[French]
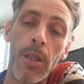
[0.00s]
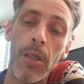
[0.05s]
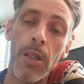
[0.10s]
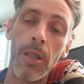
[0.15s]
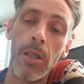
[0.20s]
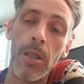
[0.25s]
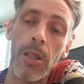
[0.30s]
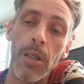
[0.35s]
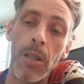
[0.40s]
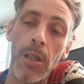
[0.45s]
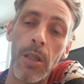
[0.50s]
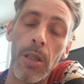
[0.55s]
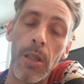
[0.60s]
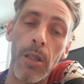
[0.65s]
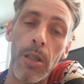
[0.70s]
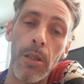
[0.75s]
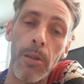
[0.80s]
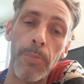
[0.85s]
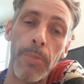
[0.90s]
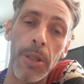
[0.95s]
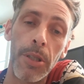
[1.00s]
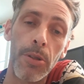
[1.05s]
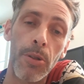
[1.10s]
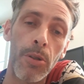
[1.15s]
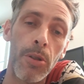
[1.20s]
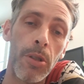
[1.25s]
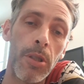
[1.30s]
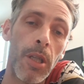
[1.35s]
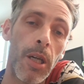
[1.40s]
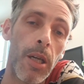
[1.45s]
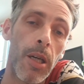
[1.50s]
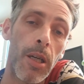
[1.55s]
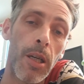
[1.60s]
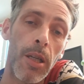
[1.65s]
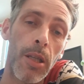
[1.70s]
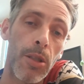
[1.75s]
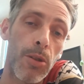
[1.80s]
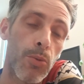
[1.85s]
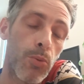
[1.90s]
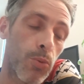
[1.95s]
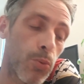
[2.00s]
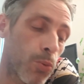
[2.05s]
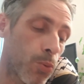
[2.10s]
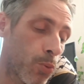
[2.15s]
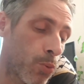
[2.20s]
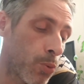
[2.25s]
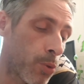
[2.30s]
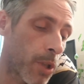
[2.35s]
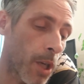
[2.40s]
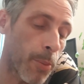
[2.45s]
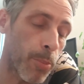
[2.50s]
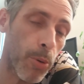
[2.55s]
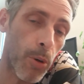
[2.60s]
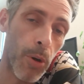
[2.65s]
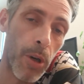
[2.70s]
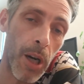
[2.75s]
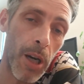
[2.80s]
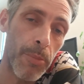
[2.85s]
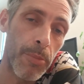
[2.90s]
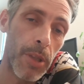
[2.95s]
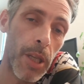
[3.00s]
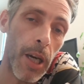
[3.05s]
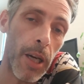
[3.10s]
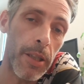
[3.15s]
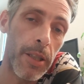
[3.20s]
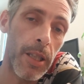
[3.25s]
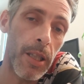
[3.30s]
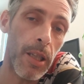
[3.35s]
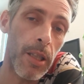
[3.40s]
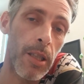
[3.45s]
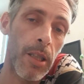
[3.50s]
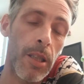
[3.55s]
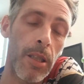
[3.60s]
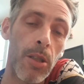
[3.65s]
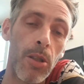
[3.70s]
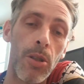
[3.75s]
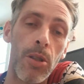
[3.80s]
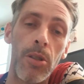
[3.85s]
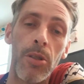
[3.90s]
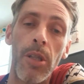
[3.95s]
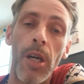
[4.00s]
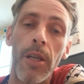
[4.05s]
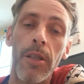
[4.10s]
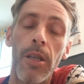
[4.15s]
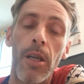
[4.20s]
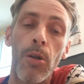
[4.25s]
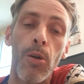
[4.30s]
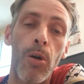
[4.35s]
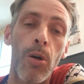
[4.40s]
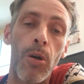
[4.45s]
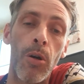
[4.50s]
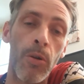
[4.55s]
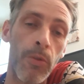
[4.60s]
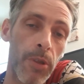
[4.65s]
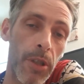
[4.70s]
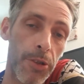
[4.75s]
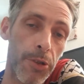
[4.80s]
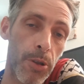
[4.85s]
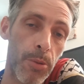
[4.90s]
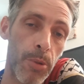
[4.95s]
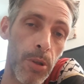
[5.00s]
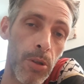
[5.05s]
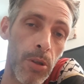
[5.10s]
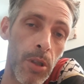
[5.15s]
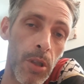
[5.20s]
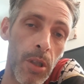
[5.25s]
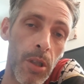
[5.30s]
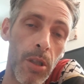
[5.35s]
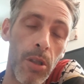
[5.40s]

parce qu'il y a tout un programme derrière, là, euh, derrière leur renversement,